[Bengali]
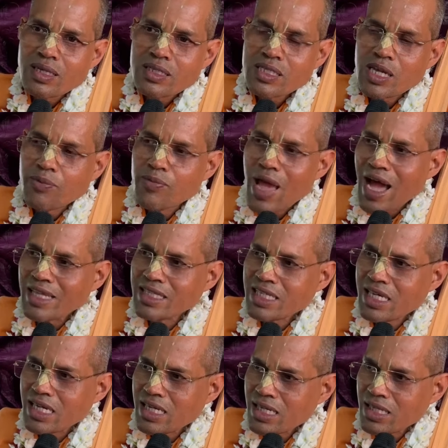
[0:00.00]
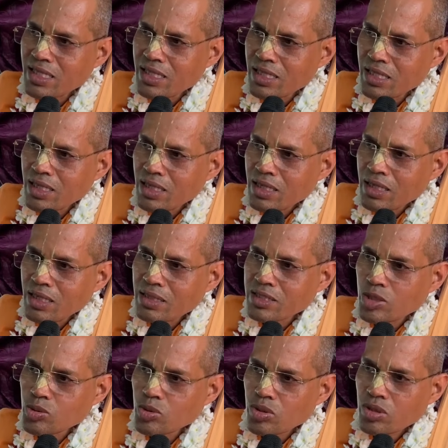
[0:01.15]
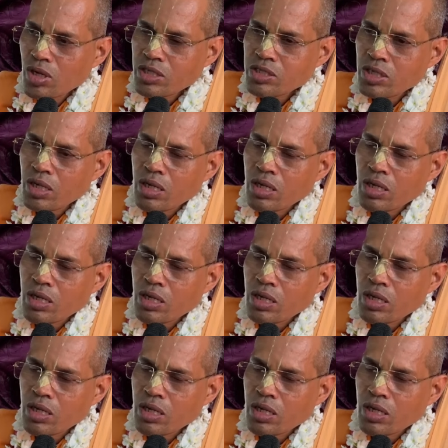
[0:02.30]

সেই ব্যাধকে যে দুর্দশ